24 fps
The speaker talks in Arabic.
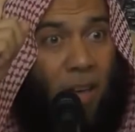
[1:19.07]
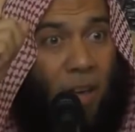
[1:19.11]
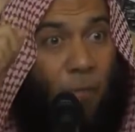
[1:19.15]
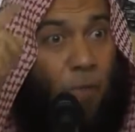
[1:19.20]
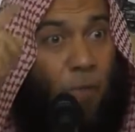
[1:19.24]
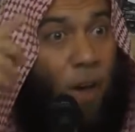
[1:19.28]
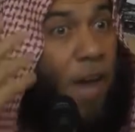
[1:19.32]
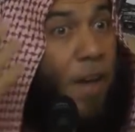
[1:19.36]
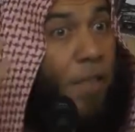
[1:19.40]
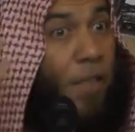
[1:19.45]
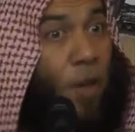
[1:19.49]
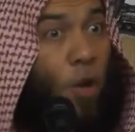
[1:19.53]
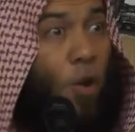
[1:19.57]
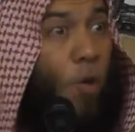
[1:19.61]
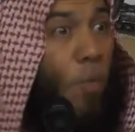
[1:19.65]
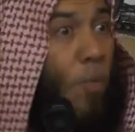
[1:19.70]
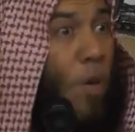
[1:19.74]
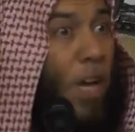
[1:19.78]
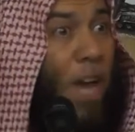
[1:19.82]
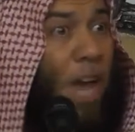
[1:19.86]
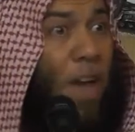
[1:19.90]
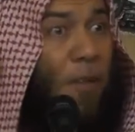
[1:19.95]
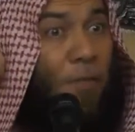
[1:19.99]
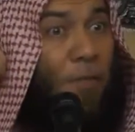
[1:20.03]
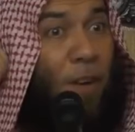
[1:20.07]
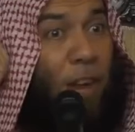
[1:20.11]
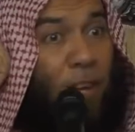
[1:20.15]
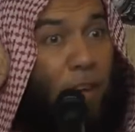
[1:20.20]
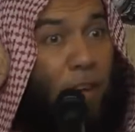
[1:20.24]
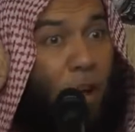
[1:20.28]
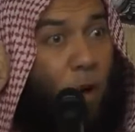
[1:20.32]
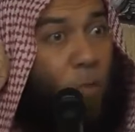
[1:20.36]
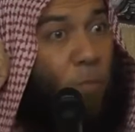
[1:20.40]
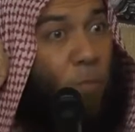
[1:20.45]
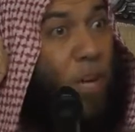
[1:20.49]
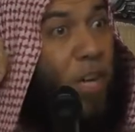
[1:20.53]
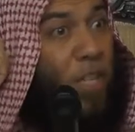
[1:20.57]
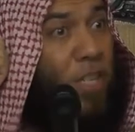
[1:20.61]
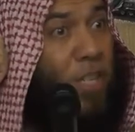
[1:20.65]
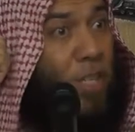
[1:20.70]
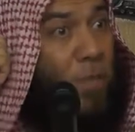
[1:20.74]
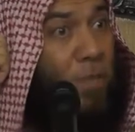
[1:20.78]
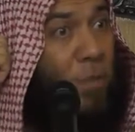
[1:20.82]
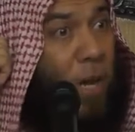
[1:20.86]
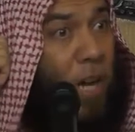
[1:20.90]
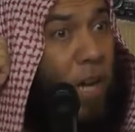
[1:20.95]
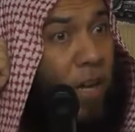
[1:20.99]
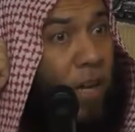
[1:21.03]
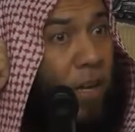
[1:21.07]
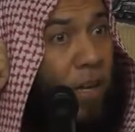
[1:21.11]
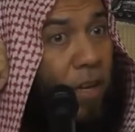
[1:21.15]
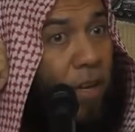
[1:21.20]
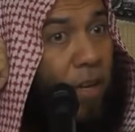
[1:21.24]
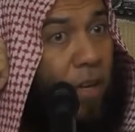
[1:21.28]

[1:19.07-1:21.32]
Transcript: فاحذرهم كيف اليوم نسمع